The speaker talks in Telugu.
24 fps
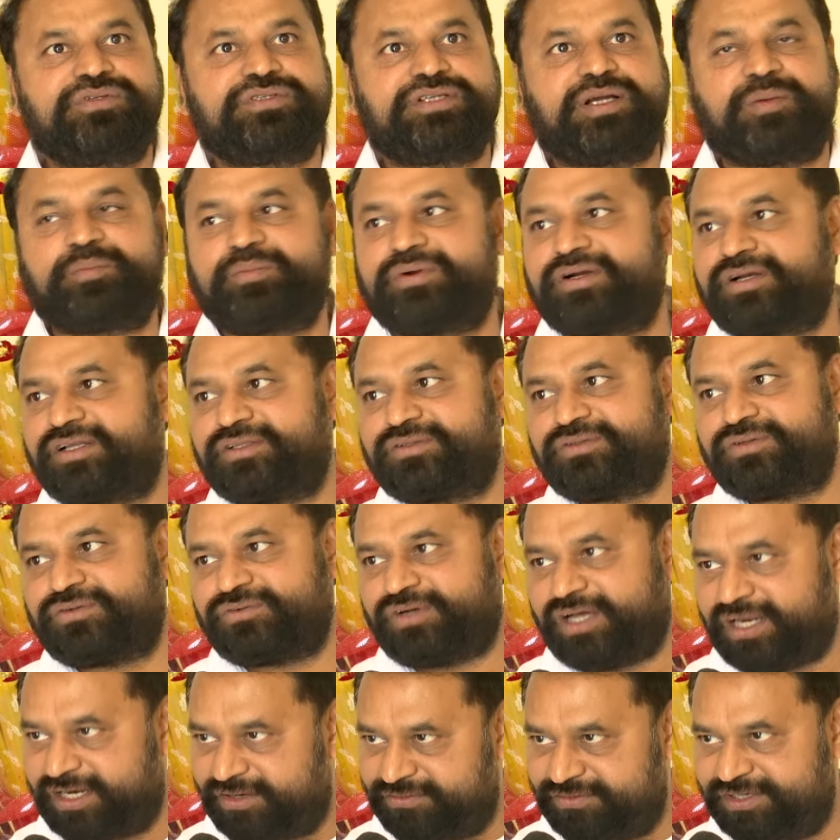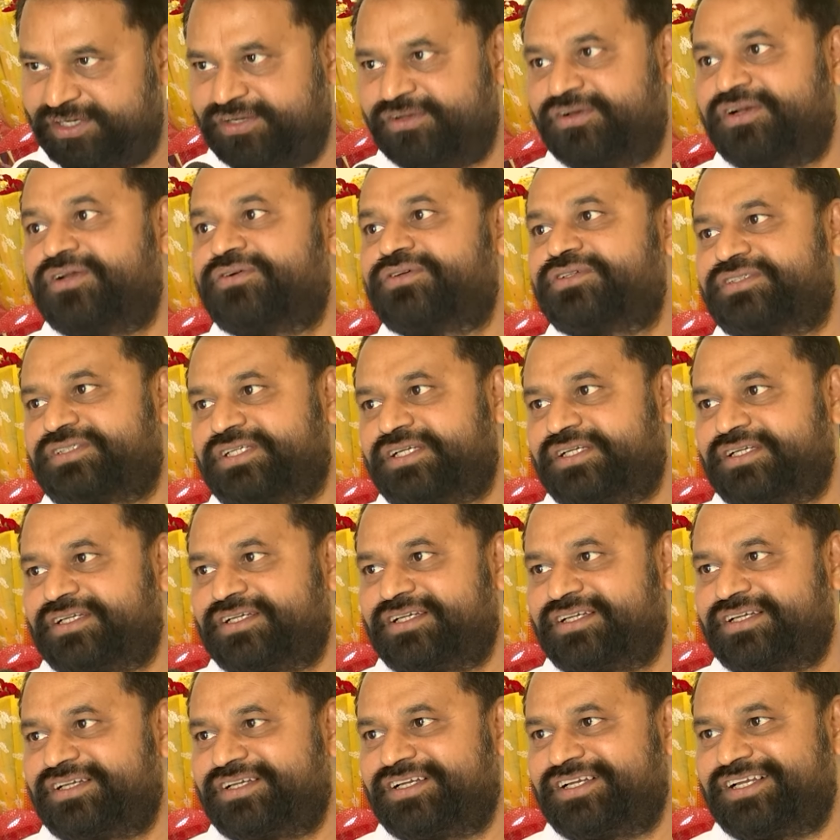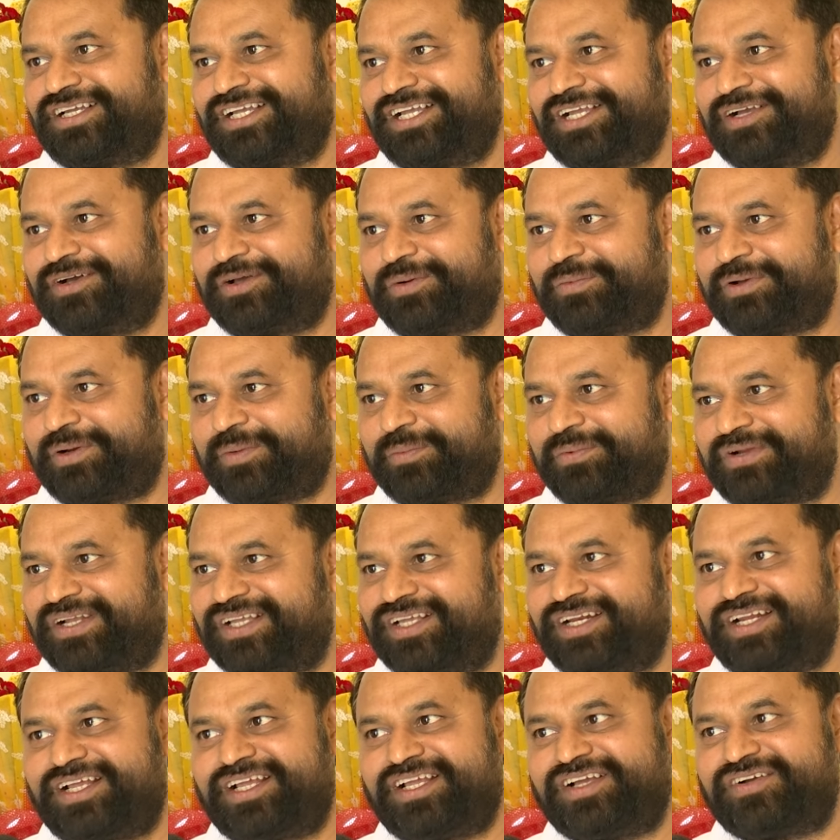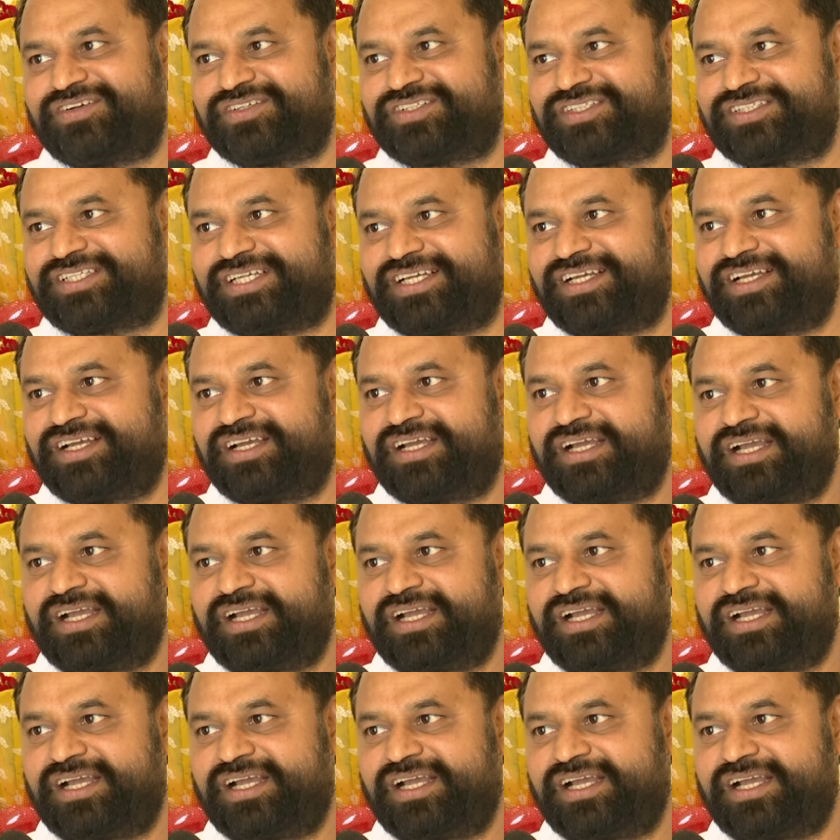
సప్పట్లతో వాళ్ళ వీడియోలే వస్తాయి ఎవరు మన ప్రజలే వస్తాయి